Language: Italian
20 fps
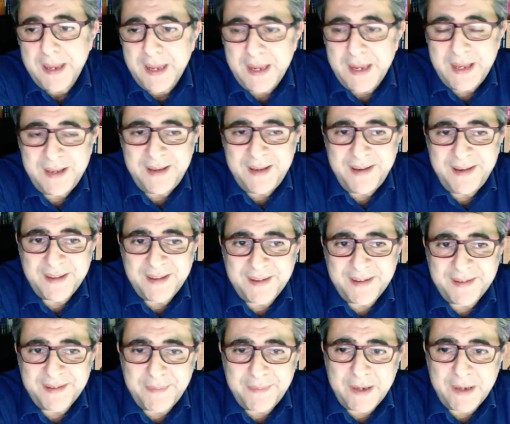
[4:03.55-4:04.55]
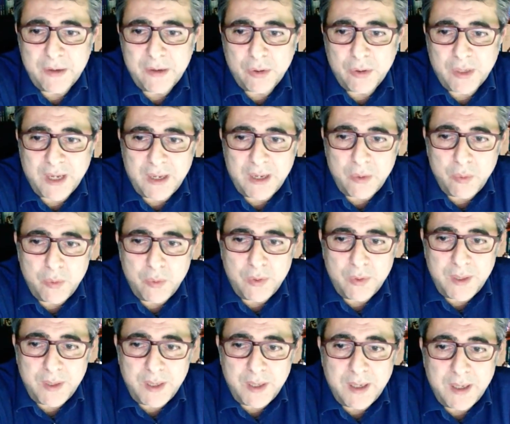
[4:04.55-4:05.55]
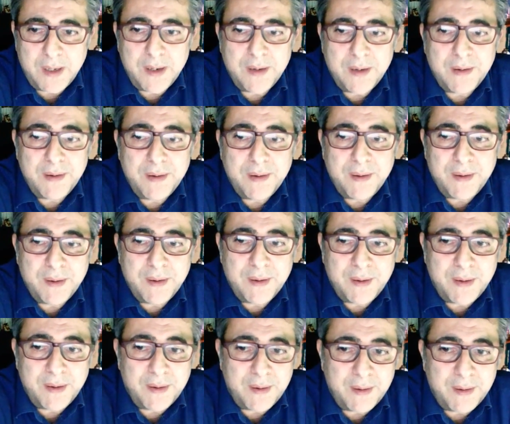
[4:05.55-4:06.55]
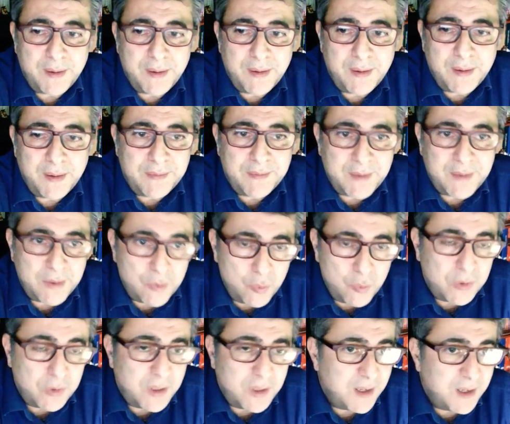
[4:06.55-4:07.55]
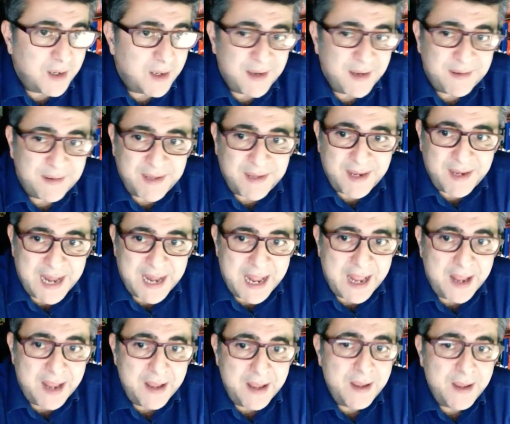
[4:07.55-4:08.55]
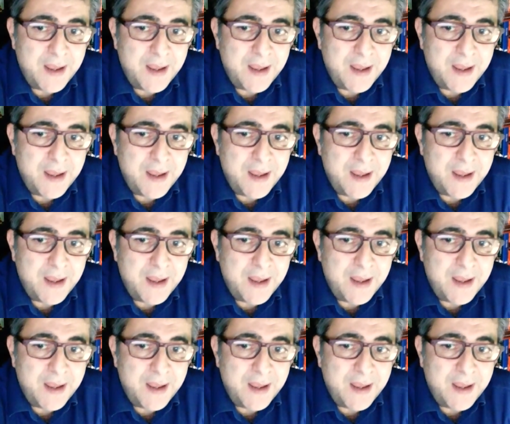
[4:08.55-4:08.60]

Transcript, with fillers: il distanziamento tra alunni eh, seduti resterà